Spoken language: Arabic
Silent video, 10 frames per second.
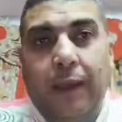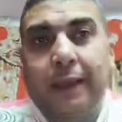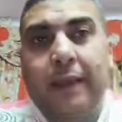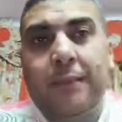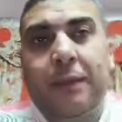
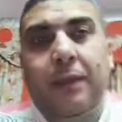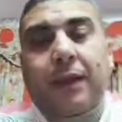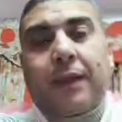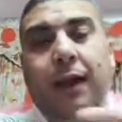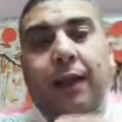اتكلمنا قبل
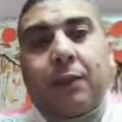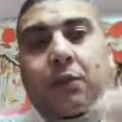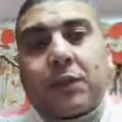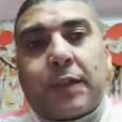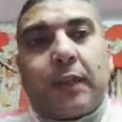كده عن
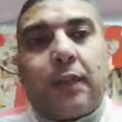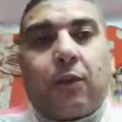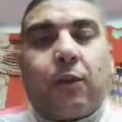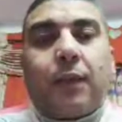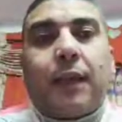مفسدات
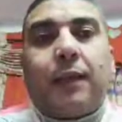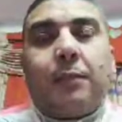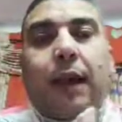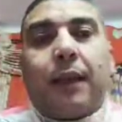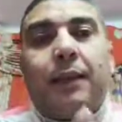الاخوه اتكلمنا
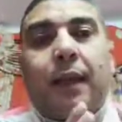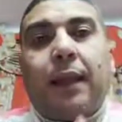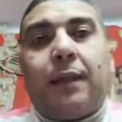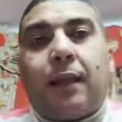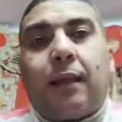عن
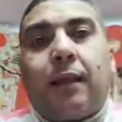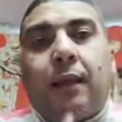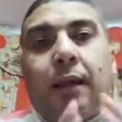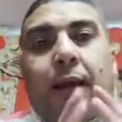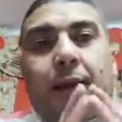ثلاثه
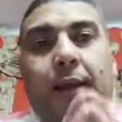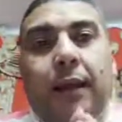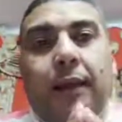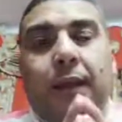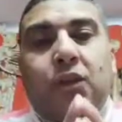
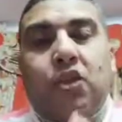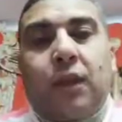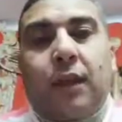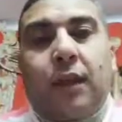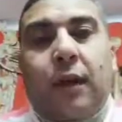ثلاث
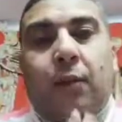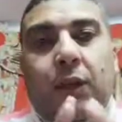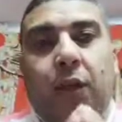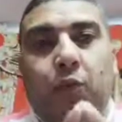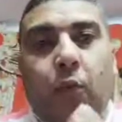اشياء او
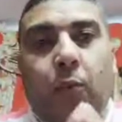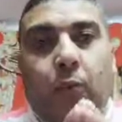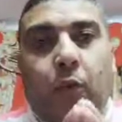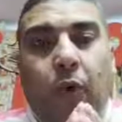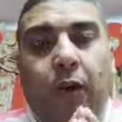ثلاث
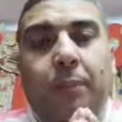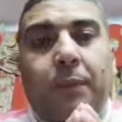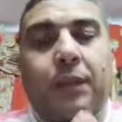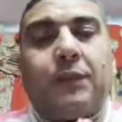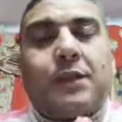امور
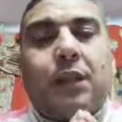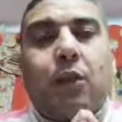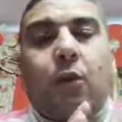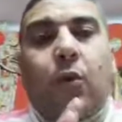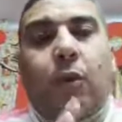بتفسد
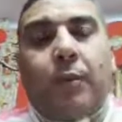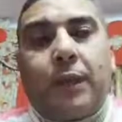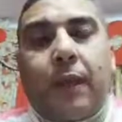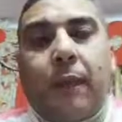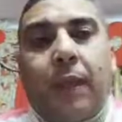الاخوه
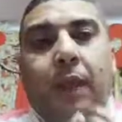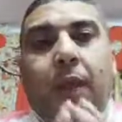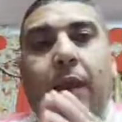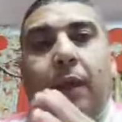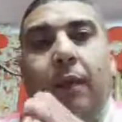بينا
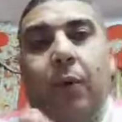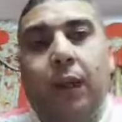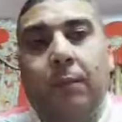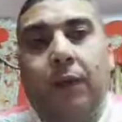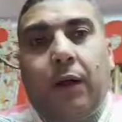واحنا
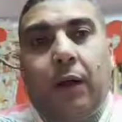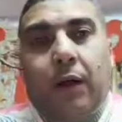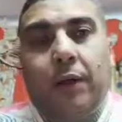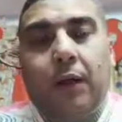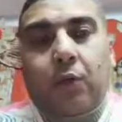بنفكر
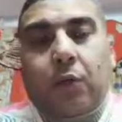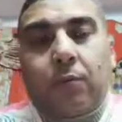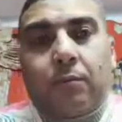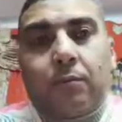حضراتكم